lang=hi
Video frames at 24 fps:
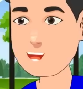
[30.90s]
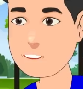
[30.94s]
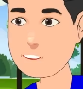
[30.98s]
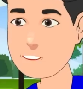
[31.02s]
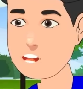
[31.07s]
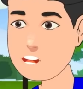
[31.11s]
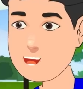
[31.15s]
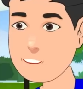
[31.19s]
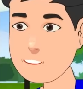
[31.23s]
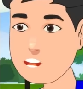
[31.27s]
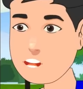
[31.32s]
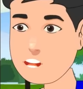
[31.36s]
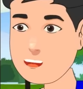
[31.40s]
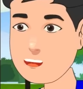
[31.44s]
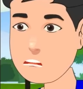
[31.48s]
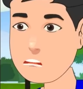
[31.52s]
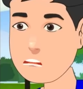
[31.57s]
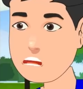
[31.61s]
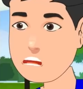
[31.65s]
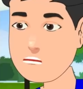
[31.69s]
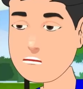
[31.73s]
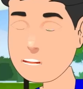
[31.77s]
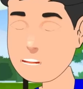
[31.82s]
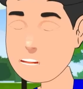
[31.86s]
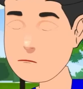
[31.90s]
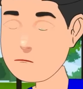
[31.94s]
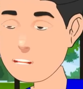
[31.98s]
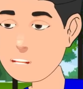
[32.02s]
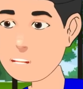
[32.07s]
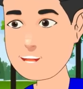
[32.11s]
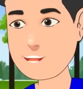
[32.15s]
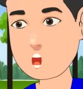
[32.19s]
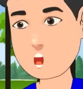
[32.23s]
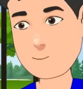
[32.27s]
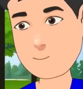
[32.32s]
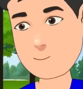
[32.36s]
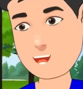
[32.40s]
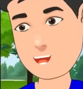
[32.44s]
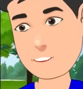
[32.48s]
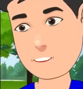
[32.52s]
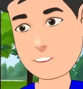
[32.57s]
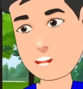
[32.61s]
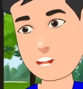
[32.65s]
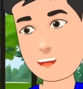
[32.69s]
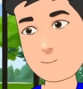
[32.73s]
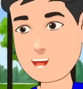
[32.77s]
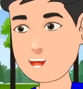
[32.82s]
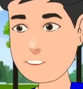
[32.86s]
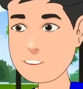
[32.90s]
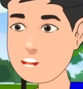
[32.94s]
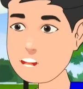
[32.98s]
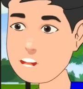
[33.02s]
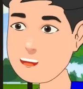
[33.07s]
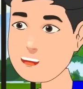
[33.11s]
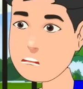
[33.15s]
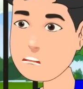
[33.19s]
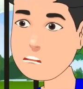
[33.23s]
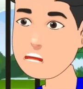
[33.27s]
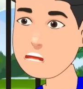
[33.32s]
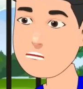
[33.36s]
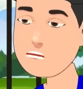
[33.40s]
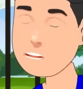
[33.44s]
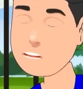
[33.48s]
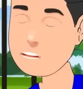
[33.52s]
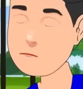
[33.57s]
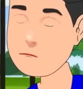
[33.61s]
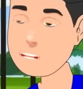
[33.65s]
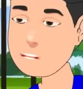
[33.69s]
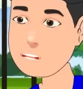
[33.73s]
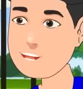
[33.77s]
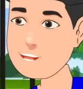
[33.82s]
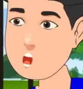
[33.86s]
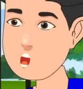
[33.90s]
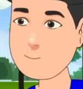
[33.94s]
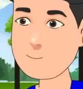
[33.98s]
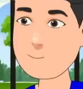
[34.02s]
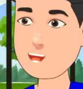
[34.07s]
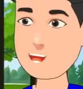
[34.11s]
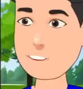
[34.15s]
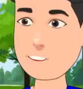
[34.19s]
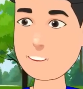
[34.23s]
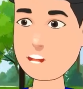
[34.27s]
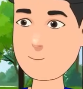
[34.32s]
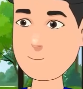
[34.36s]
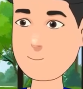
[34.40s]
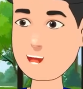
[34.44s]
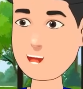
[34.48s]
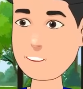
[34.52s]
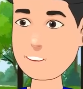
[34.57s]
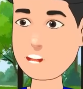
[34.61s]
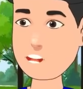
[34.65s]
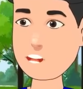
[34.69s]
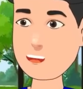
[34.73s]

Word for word: साधु महाराज मुझे कुछ भी ऐसी चीजों की लालसा नहीं है